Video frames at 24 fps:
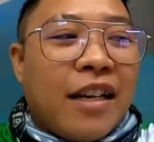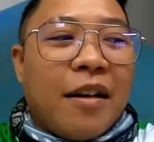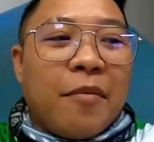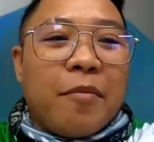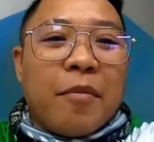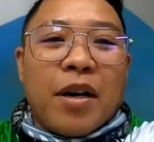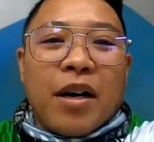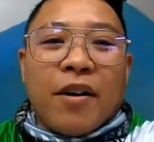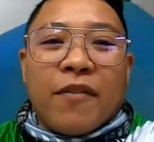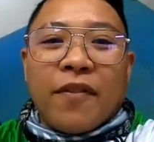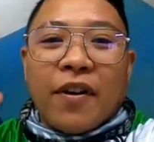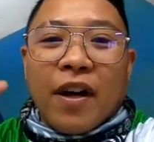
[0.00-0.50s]

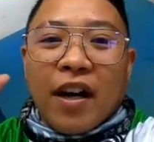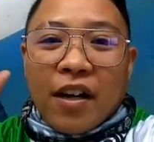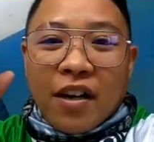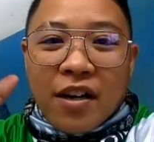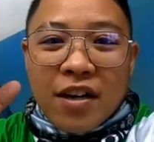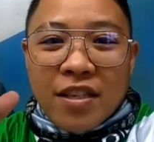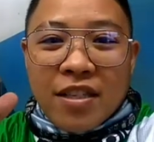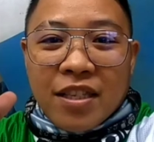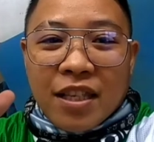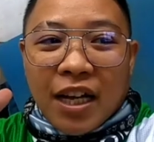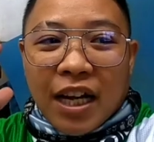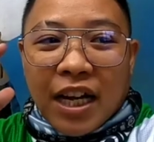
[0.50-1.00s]
Kana mga
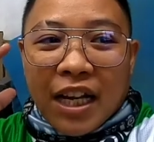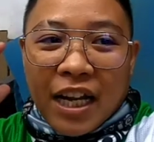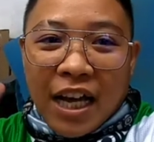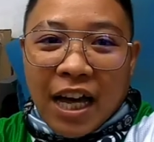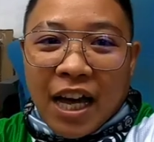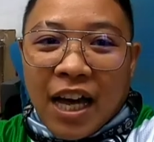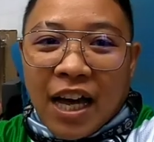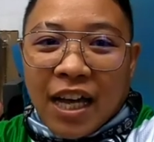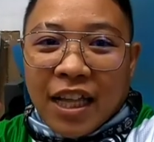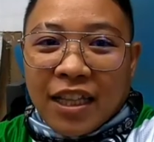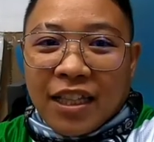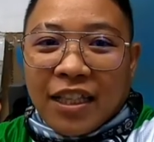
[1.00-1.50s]
vloggers nga
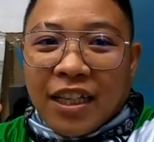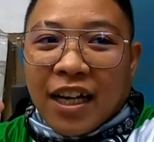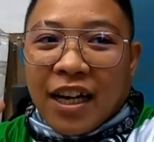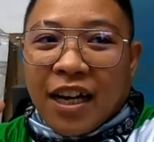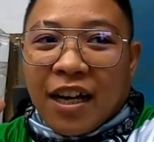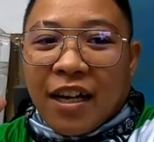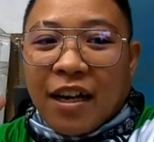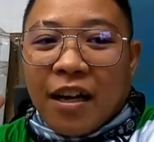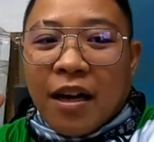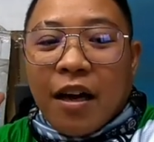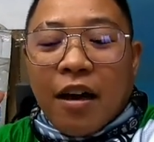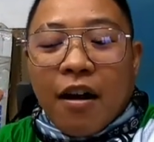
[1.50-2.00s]
ganahan
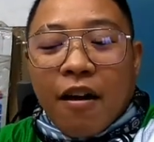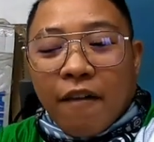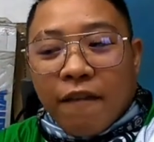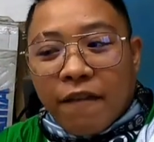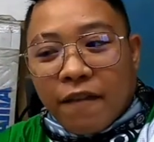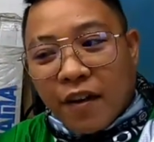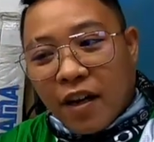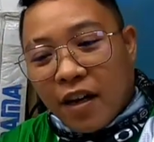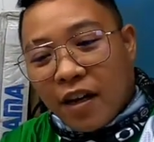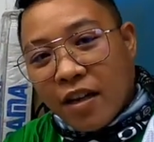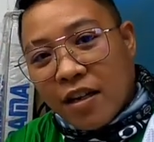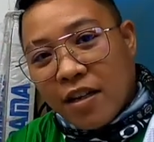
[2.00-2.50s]
nga
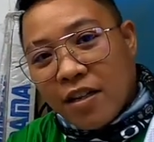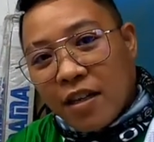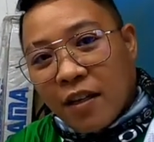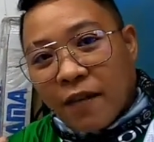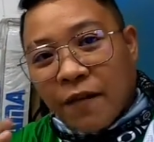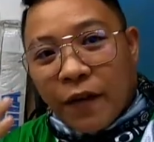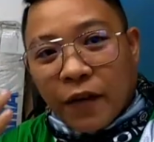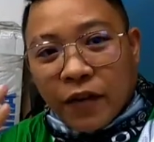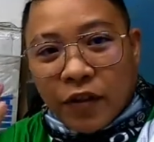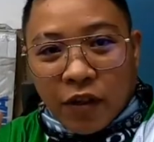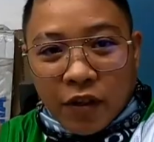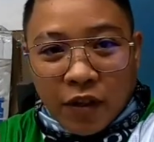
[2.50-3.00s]
vloggers
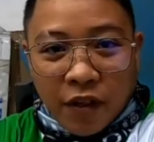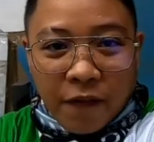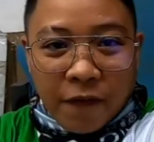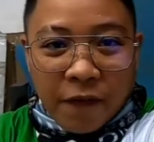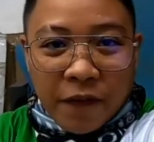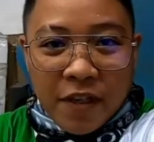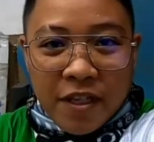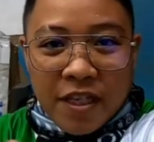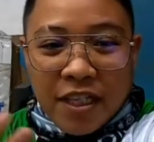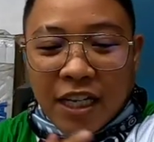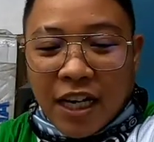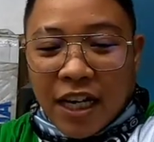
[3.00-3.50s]
and
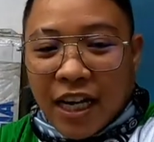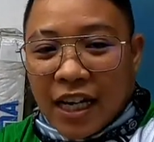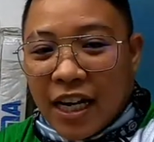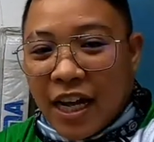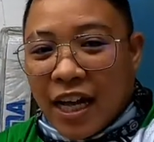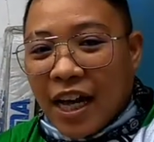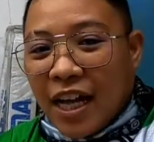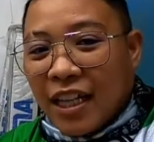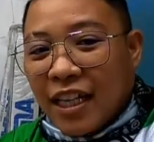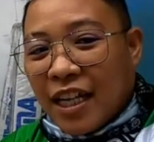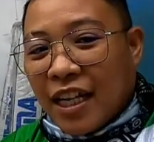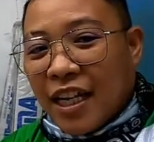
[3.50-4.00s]
photographers nga
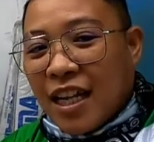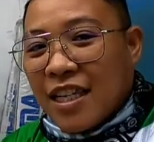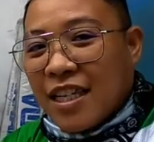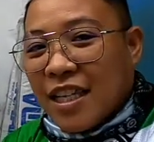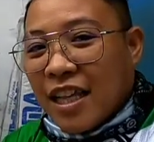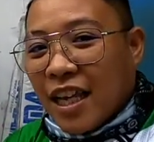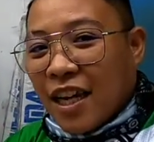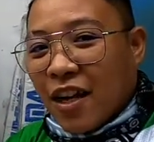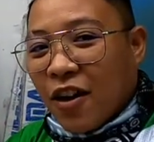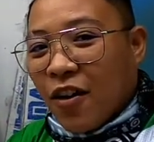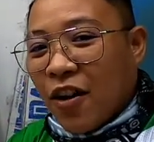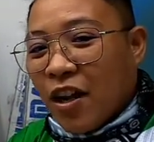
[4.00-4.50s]
ganahan nga
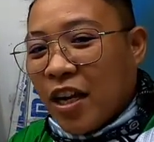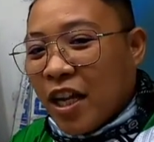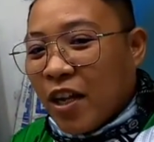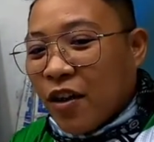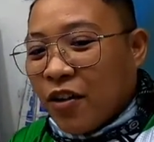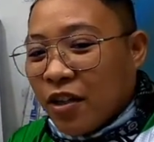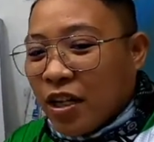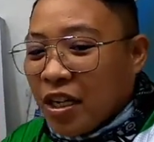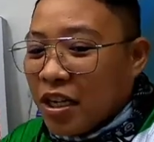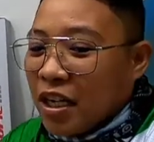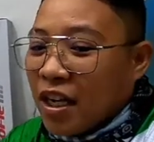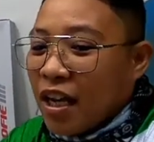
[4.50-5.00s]
nas like
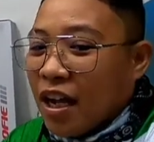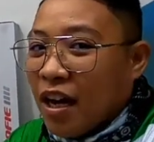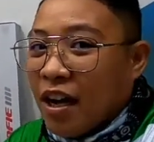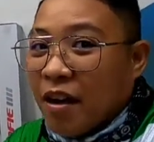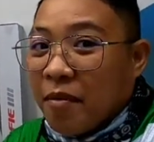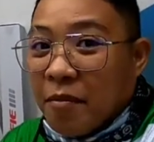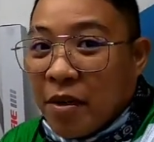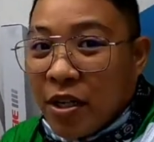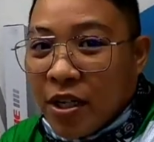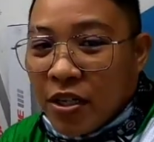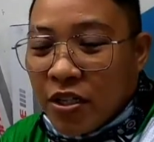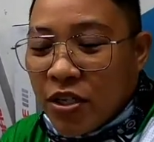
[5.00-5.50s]
galingon na nila
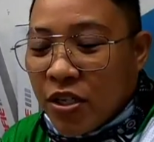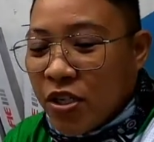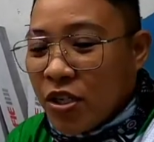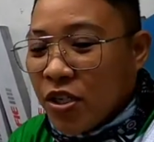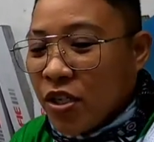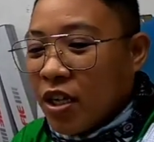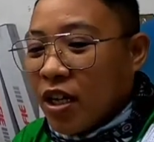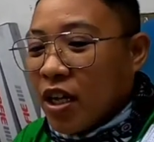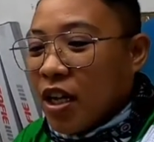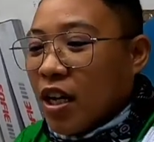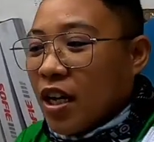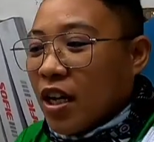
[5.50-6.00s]
nga merch.